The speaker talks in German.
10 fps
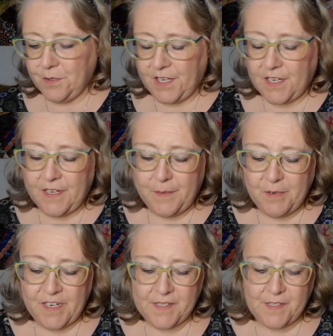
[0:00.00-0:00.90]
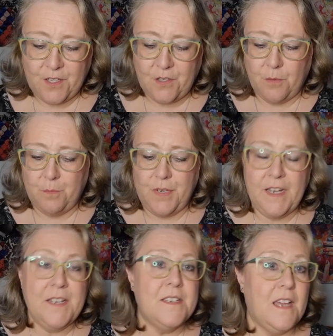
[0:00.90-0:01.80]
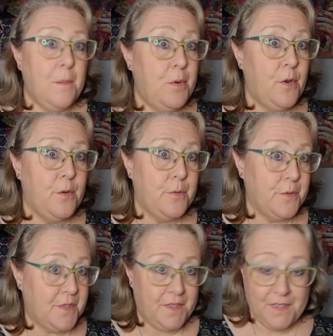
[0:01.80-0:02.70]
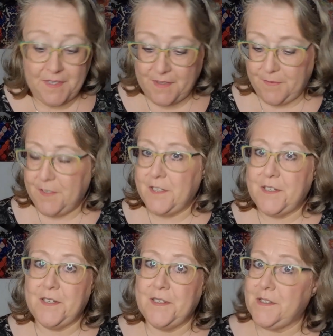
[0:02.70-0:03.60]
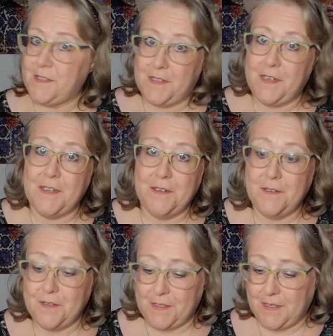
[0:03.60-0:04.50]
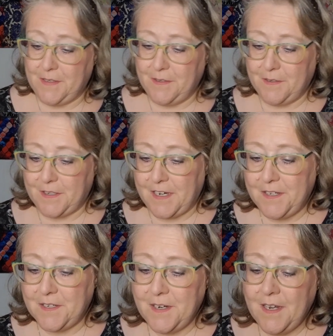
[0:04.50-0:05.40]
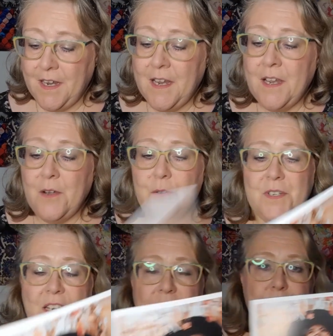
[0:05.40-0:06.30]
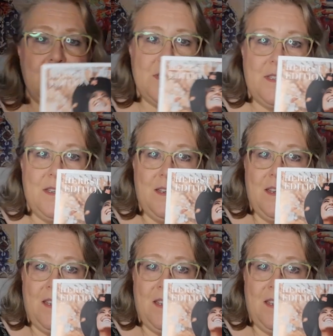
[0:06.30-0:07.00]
der Klebe lässt sich komplett ablösen. Das finde ich sehr, sehr nett. Und dann gibt es